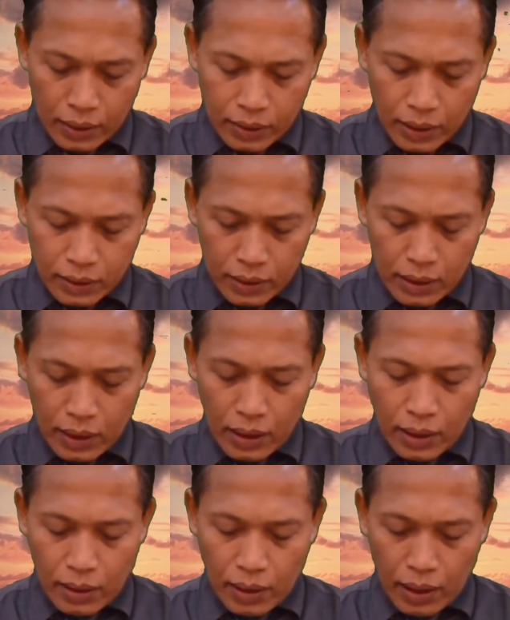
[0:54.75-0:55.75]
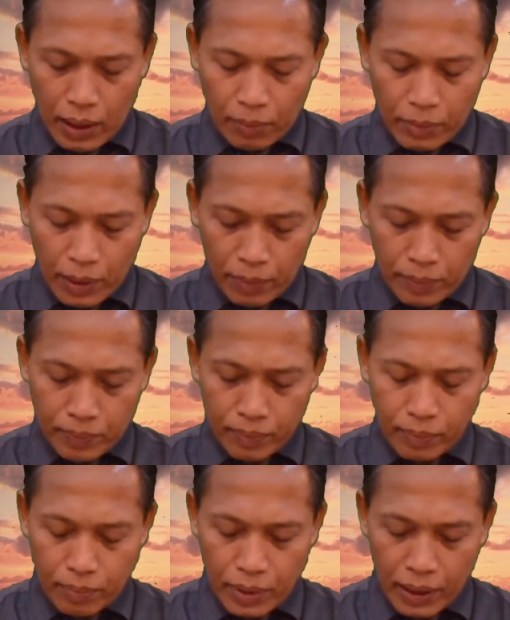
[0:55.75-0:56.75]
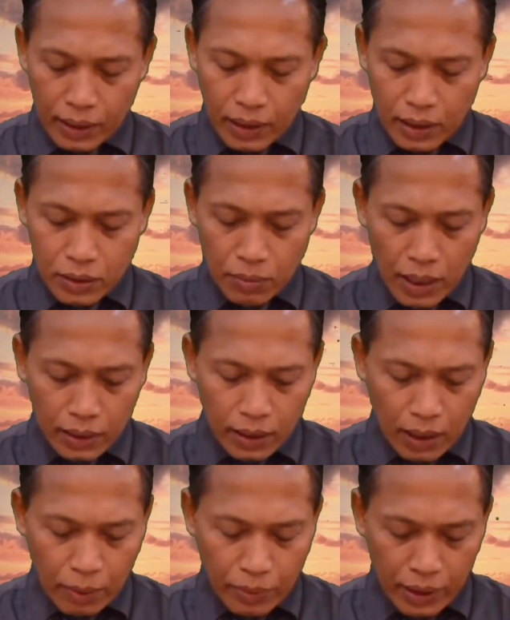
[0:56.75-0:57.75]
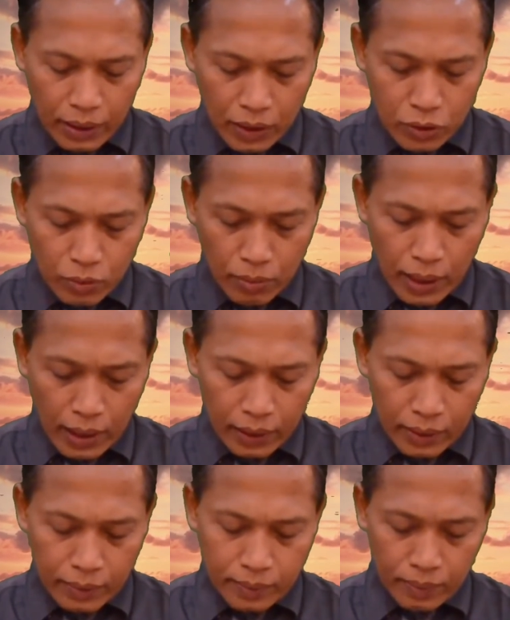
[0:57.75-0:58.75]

SSI MM Pendeta Jemaat GKP Tanjung Barat